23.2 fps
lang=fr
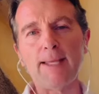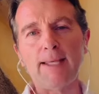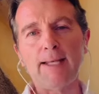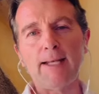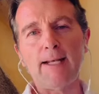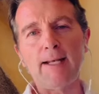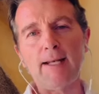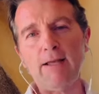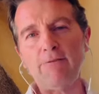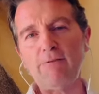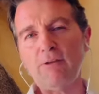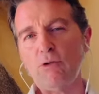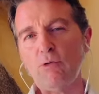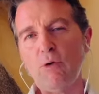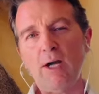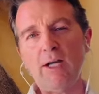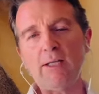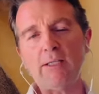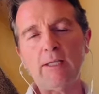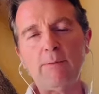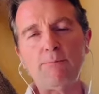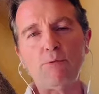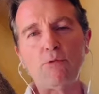La victoire
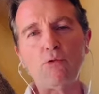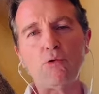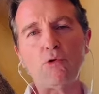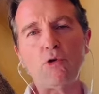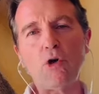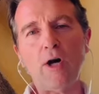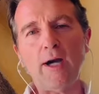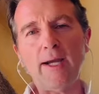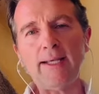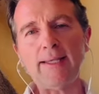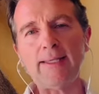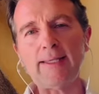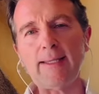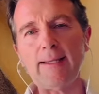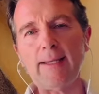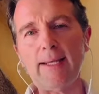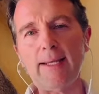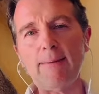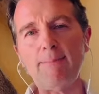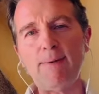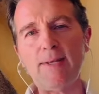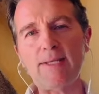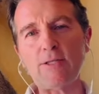a été plutôt correcte et,
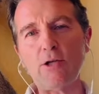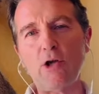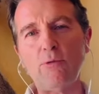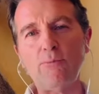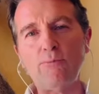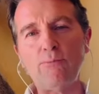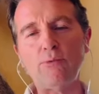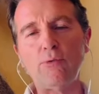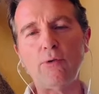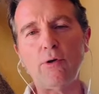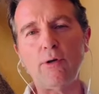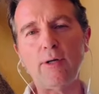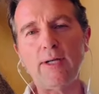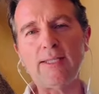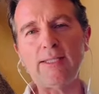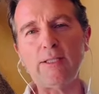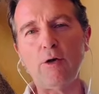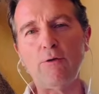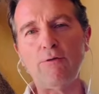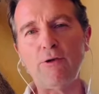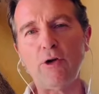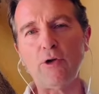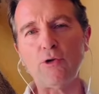plaisante pour
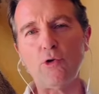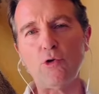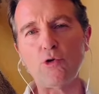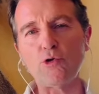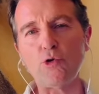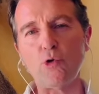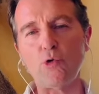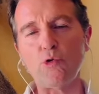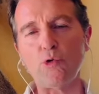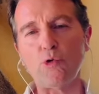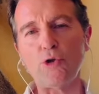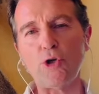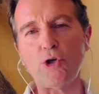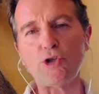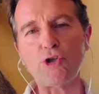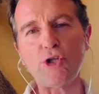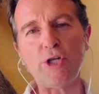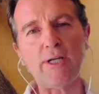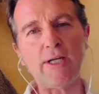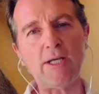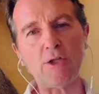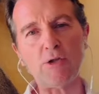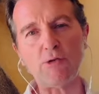Lady Offrandros au Lyon
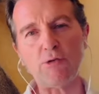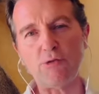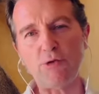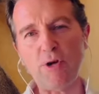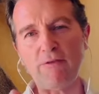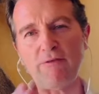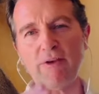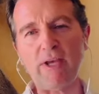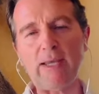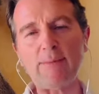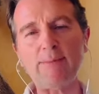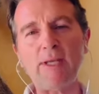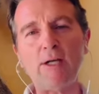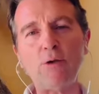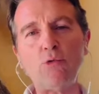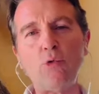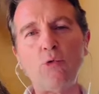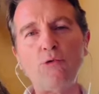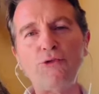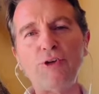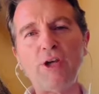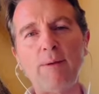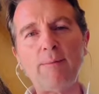d'Angers. Et je, l'avais la bien
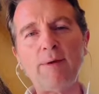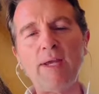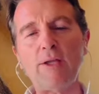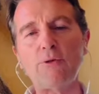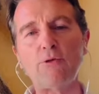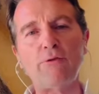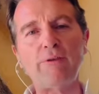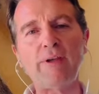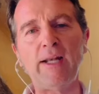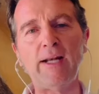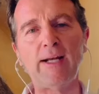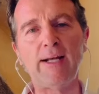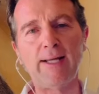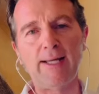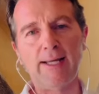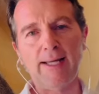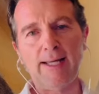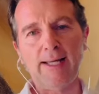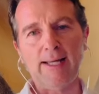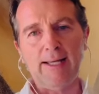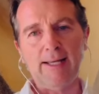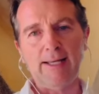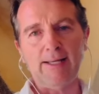confirmée à Deauville,
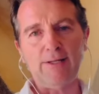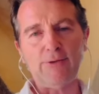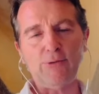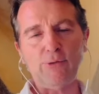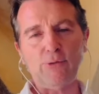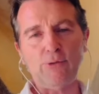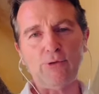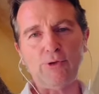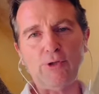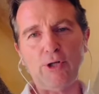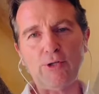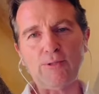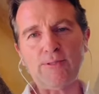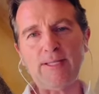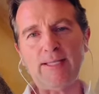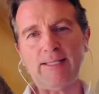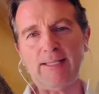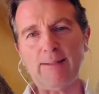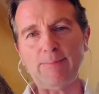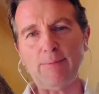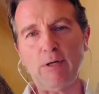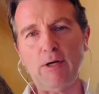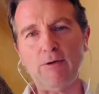euh, donc dans
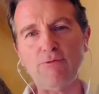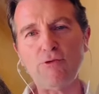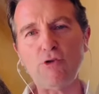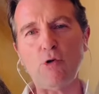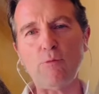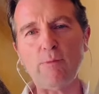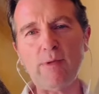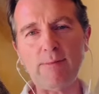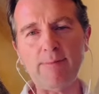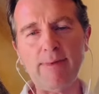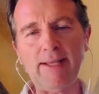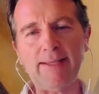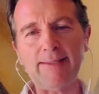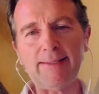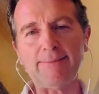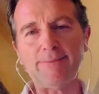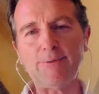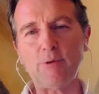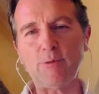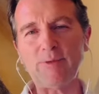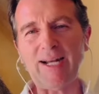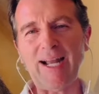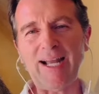cette épreuve sur 1000 mètres.
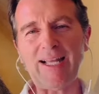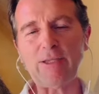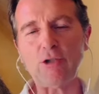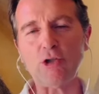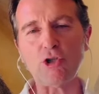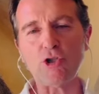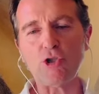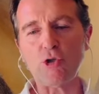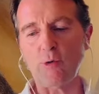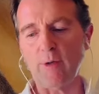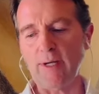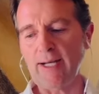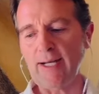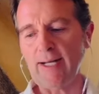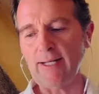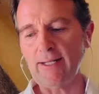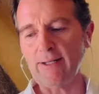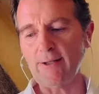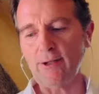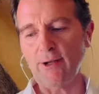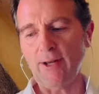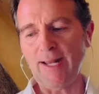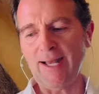Donc, attention à
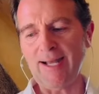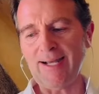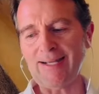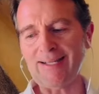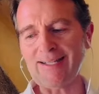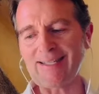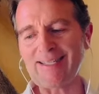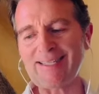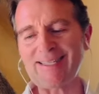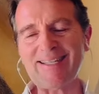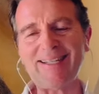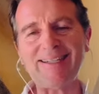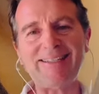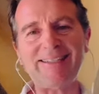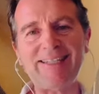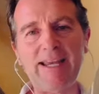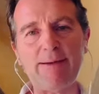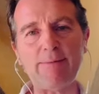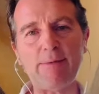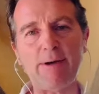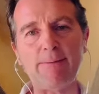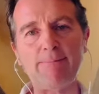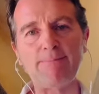elle dans la
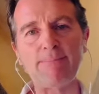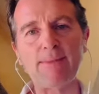cinquième.